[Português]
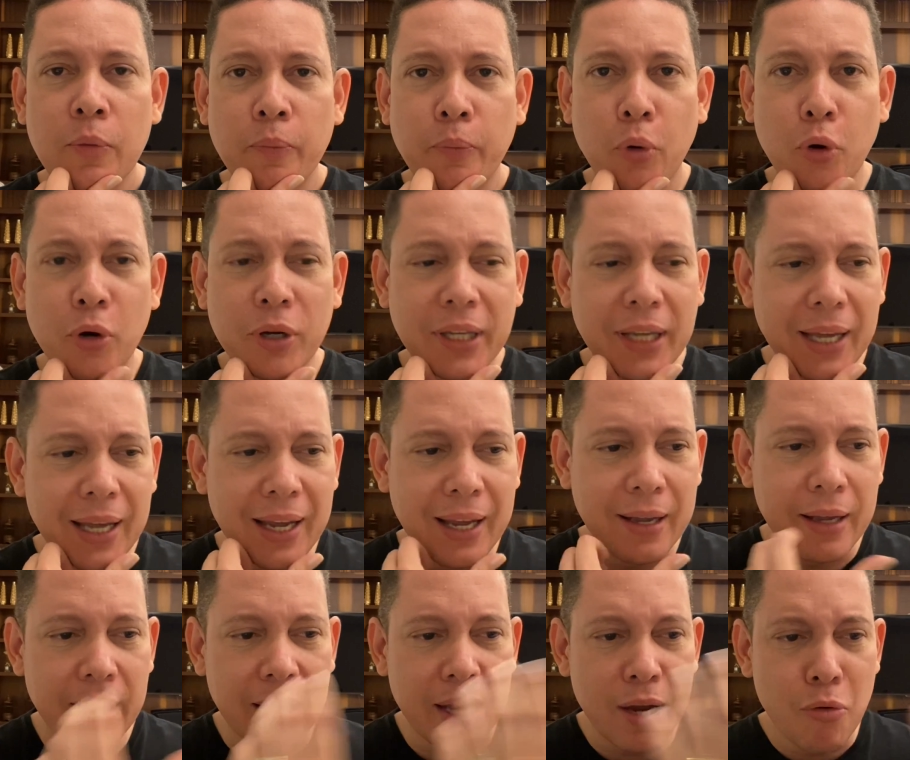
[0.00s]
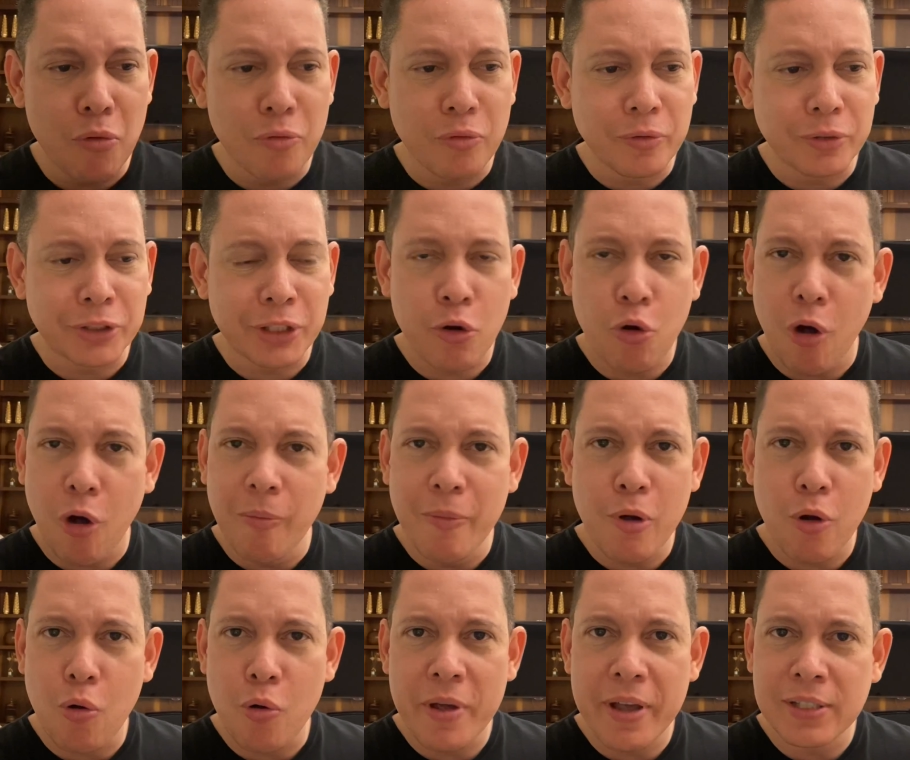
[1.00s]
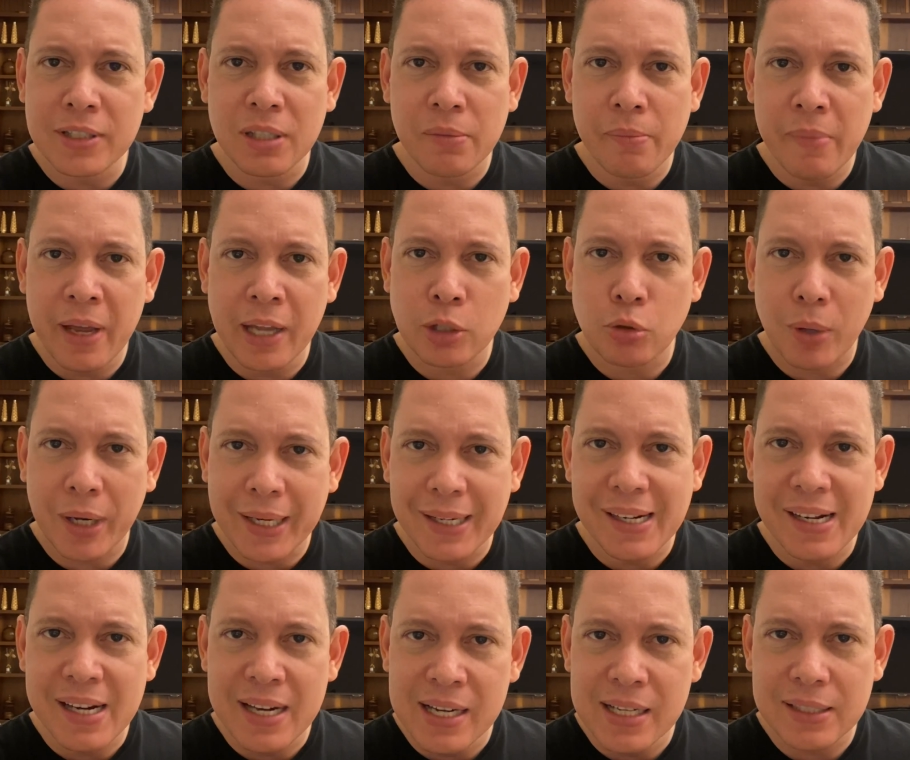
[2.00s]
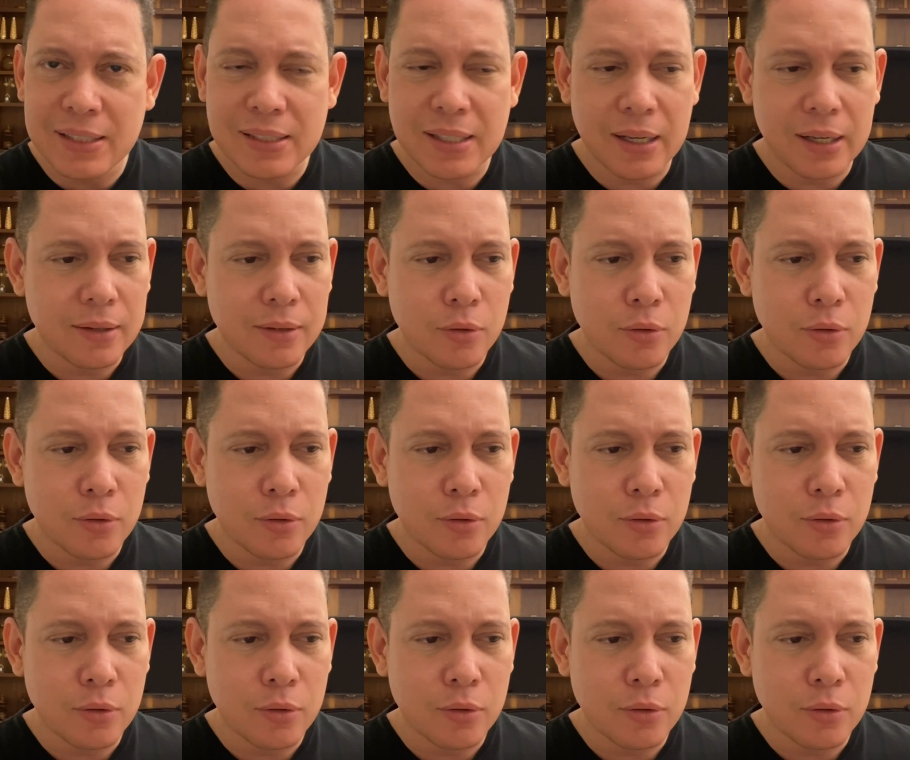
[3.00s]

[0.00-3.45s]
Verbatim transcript: porque eu chegou ao meu conhecimento a criança